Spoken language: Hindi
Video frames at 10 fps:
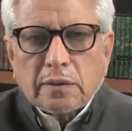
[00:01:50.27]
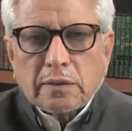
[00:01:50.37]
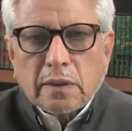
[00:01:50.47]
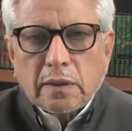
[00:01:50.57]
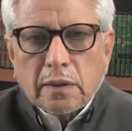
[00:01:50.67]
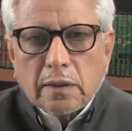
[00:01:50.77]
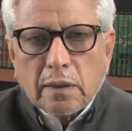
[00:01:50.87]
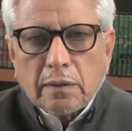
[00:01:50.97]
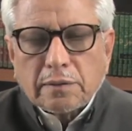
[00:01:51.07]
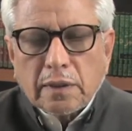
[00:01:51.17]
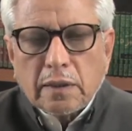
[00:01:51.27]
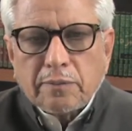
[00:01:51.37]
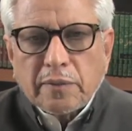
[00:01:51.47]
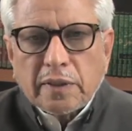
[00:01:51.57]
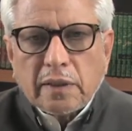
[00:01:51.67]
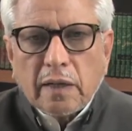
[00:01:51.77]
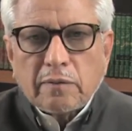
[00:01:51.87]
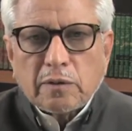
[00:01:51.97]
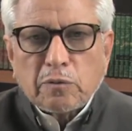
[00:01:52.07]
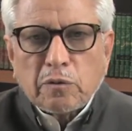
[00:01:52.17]
सल्ला वसम की
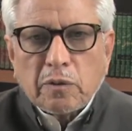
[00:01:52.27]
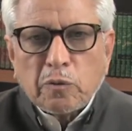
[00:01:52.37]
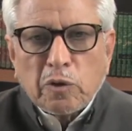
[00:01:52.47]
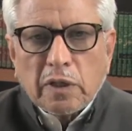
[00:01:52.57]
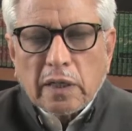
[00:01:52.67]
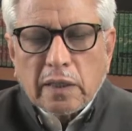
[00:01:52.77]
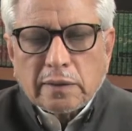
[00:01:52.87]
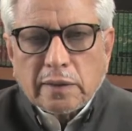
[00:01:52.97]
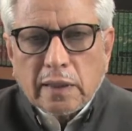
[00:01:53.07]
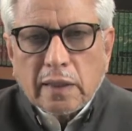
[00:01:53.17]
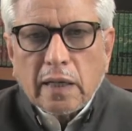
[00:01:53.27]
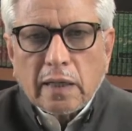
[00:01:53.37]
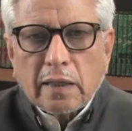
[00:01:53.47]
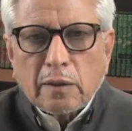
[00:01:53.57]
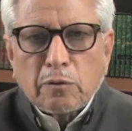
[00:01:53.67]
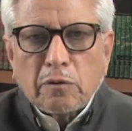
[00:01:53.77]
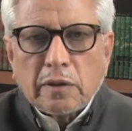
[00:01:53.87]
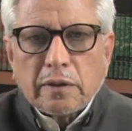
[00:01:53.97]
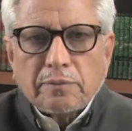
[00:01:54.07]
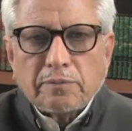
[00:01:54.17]
दावत को कबूल करने से इनकार कर दोगे